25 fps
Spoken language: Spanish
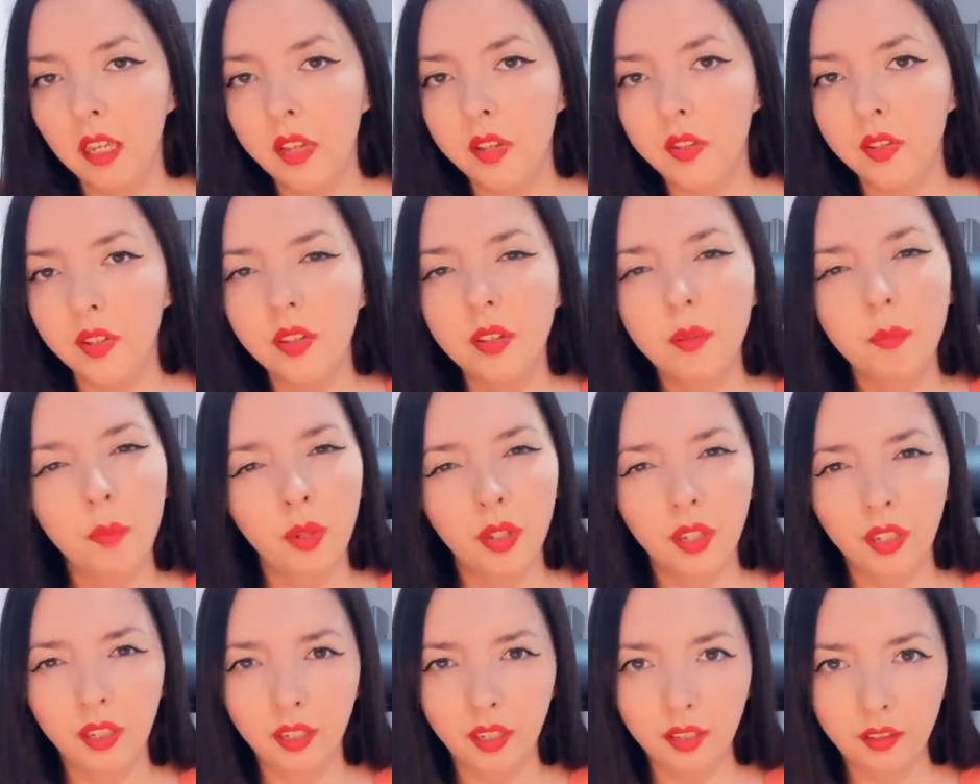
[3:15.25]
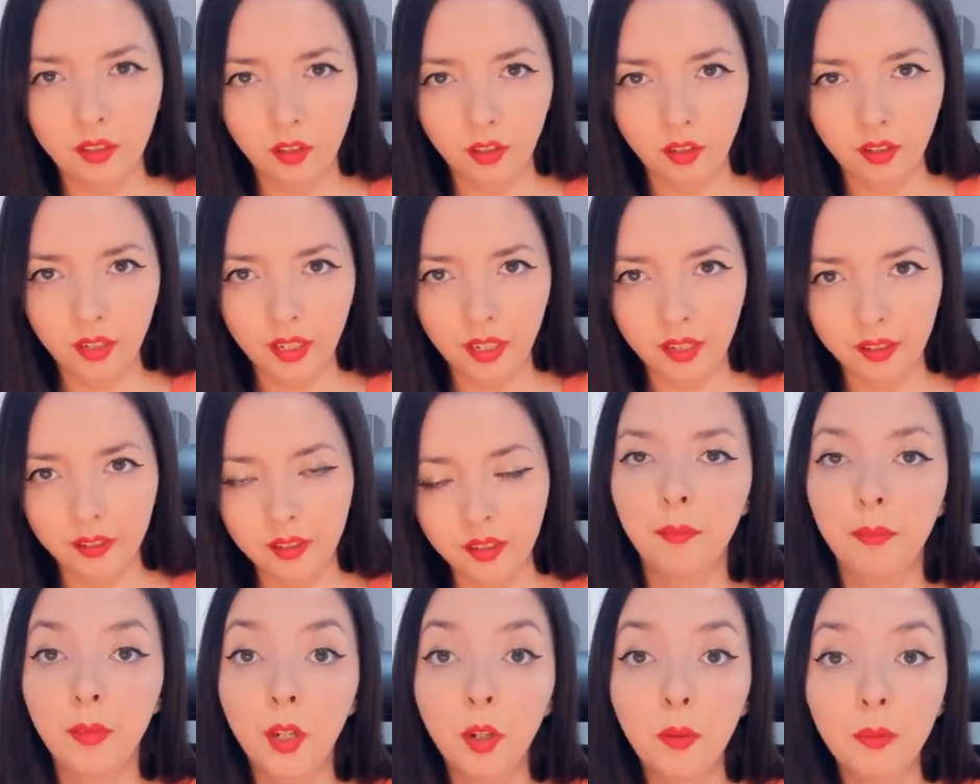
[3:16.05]
sí se pueden gestionar,
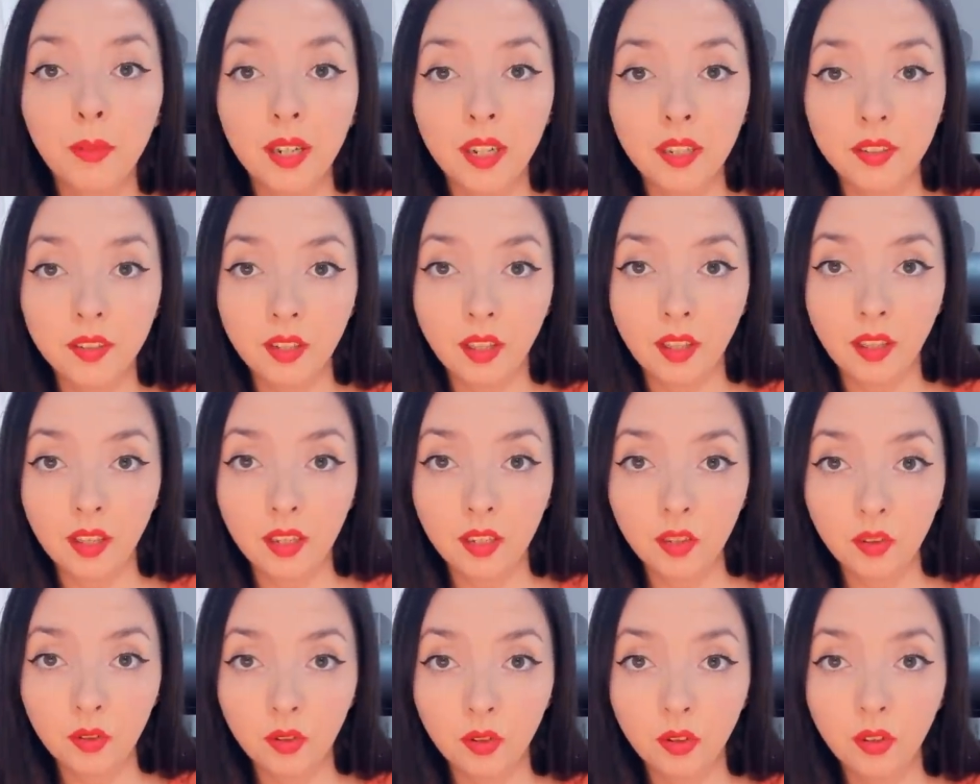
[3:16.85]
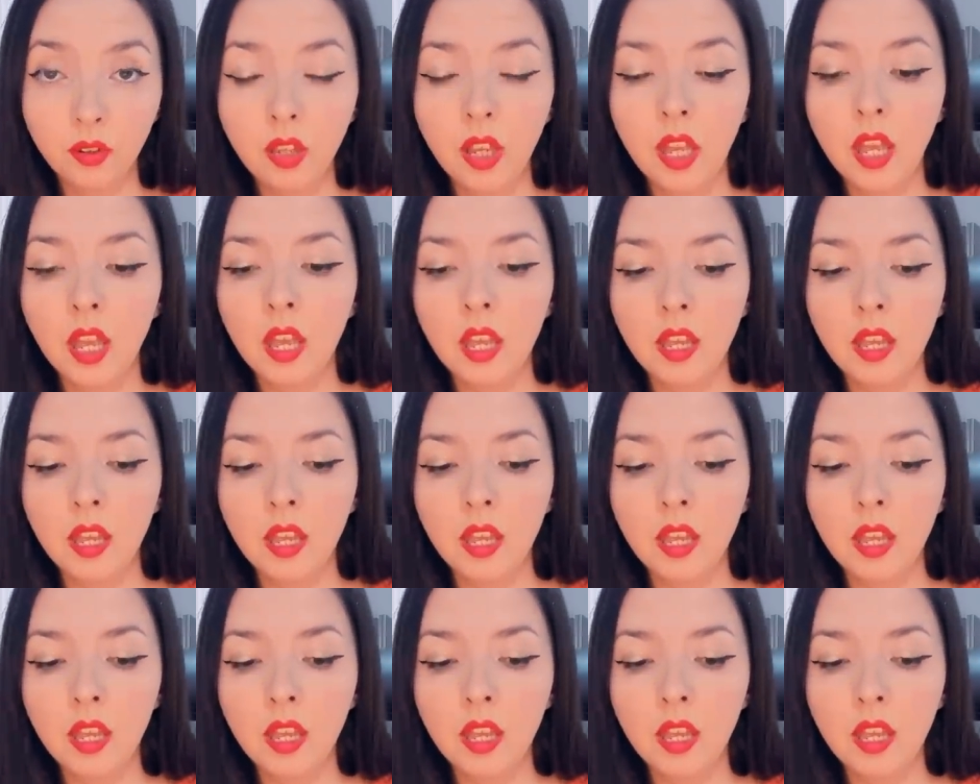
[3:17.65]
pero más allá de eso,